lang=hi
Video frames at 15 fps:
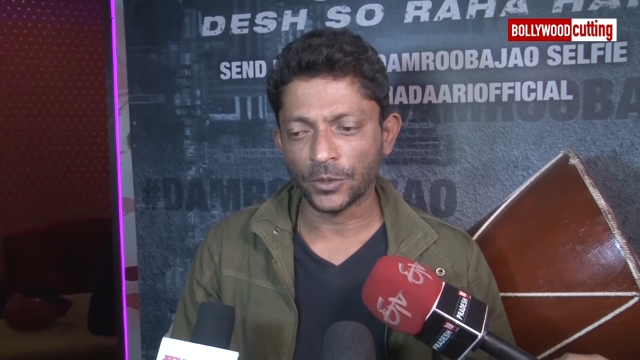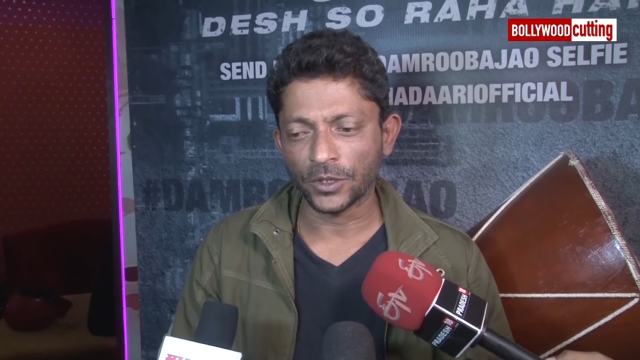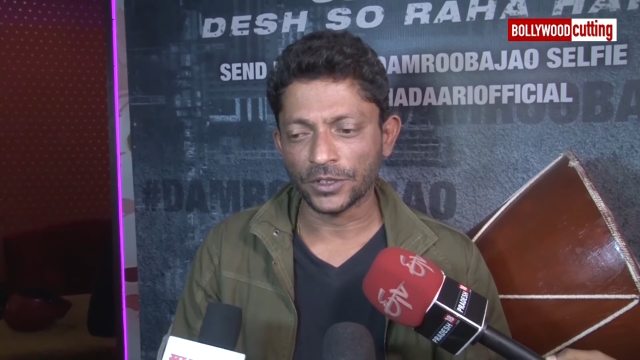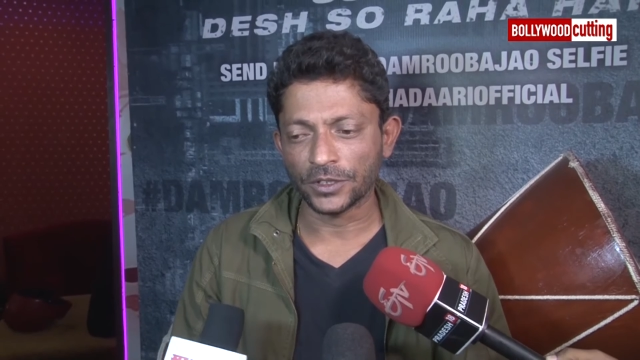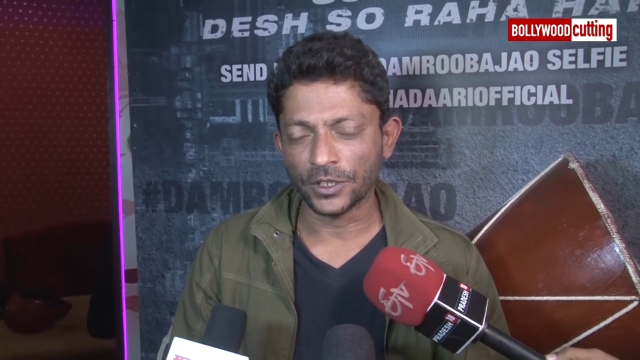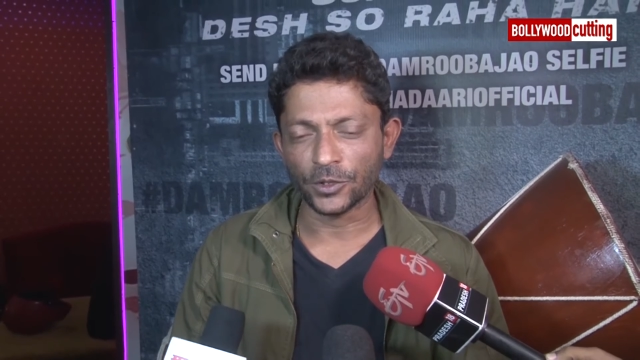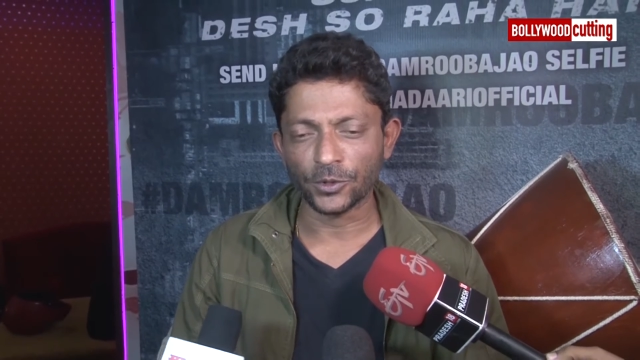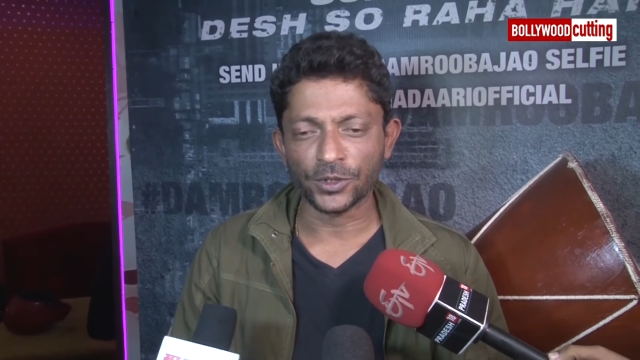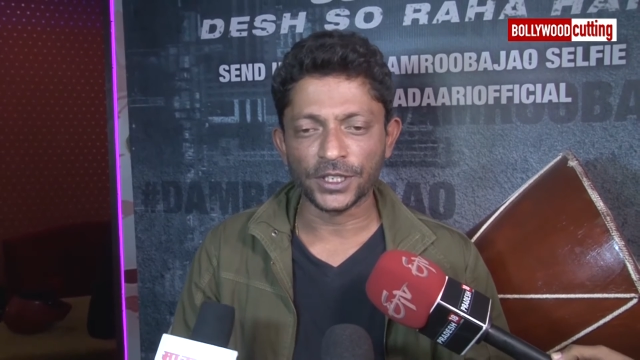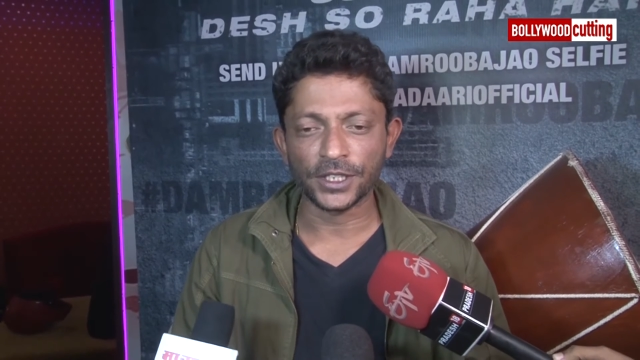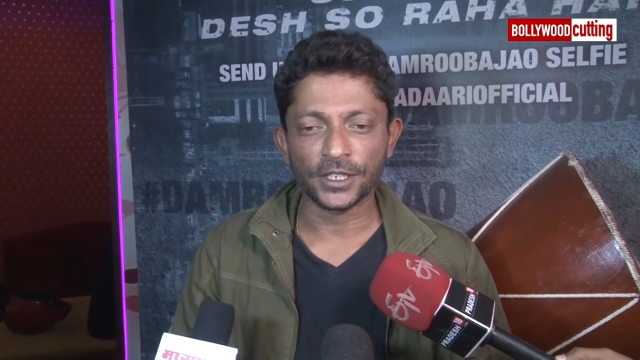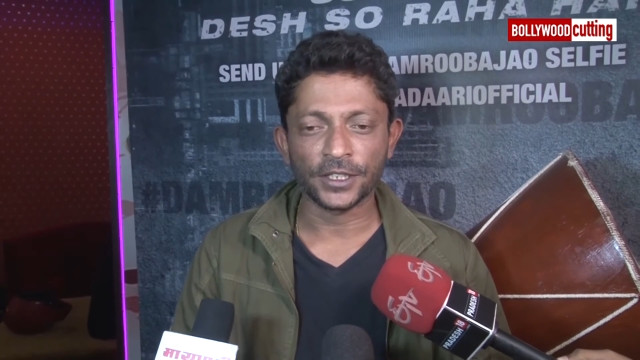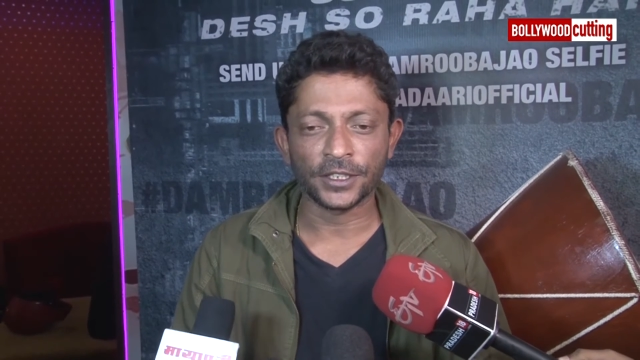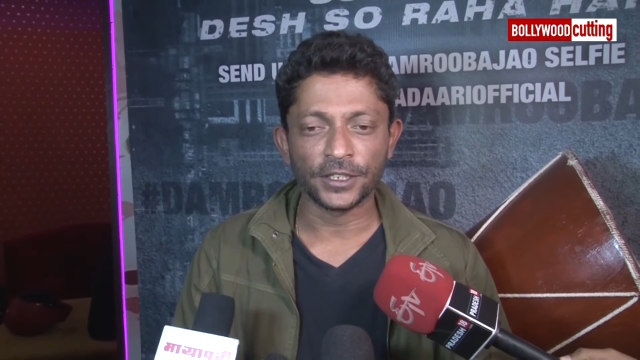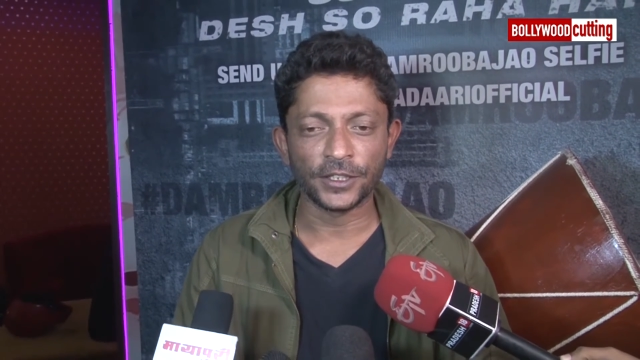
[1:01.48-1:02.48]
बहुत ज़रूरी
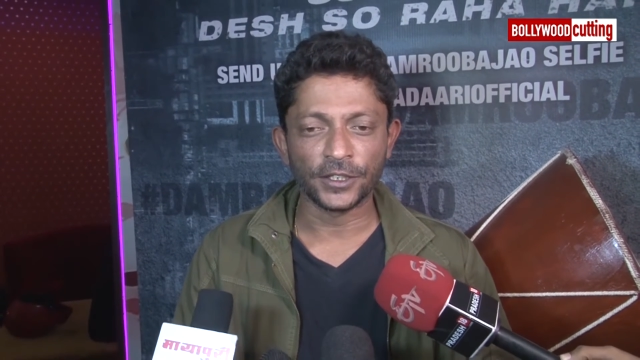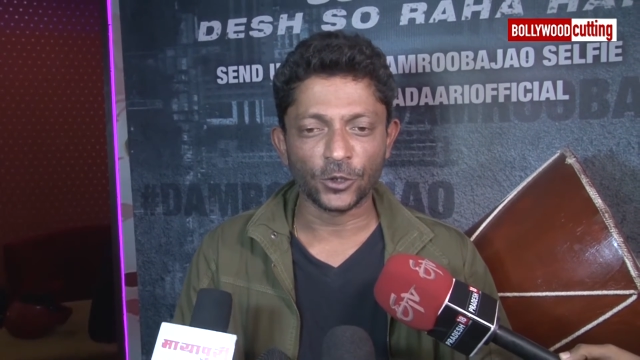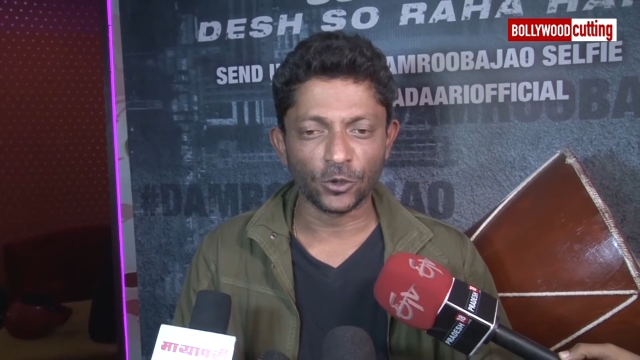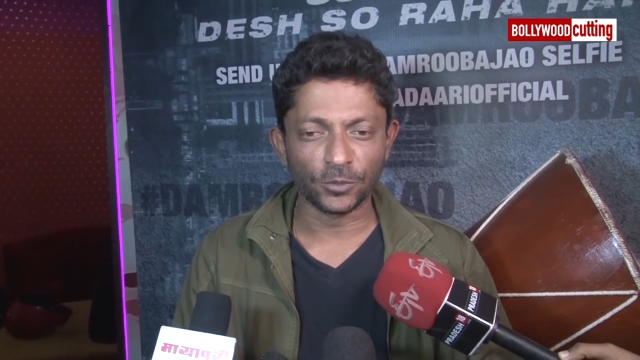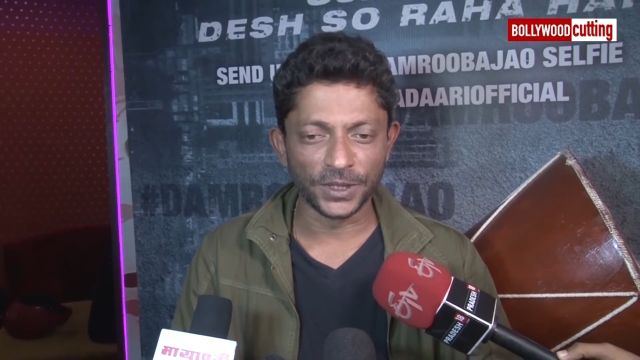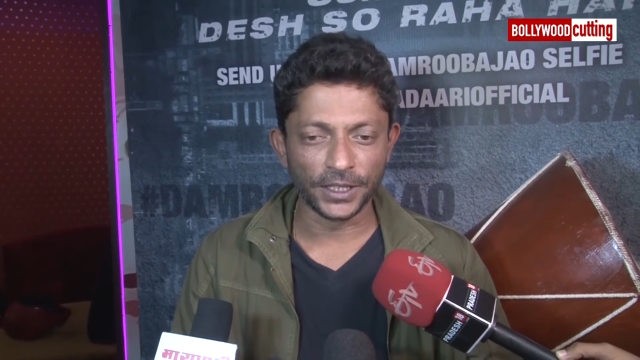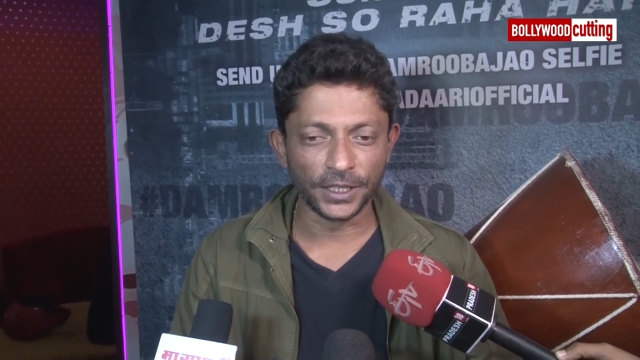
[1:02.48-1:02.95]
है इनको भी